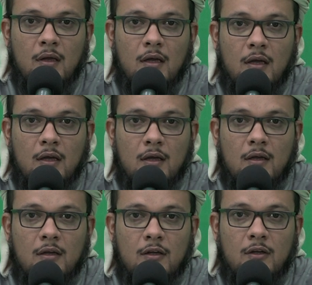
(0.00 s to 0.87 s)

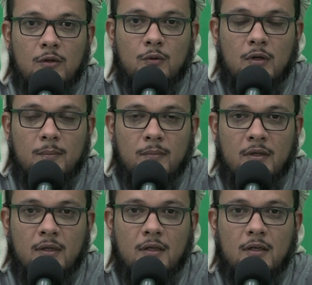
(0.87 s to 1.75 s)
آه، يلم
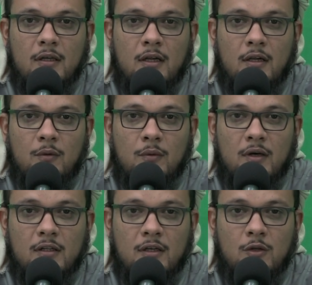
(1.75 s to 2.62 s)
به لأنه
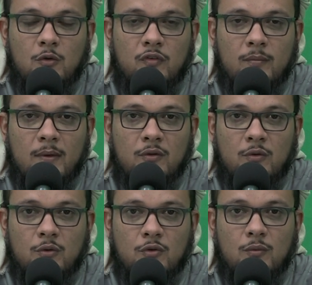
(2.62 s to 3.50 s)
قد يجده في بعض
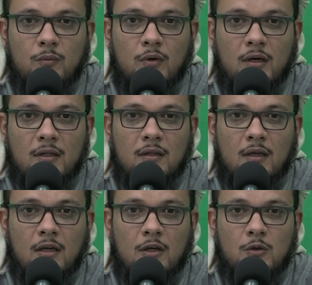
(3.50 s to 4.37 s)
الكتب وقد
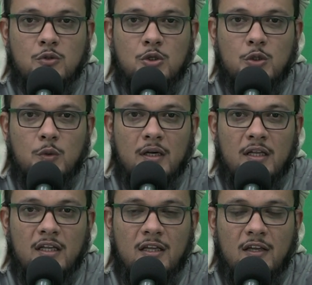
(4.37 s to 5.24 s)
آه، يشكل
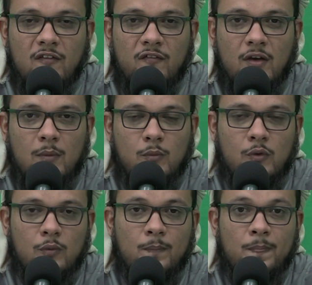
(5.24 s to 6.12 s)
عليه فهمه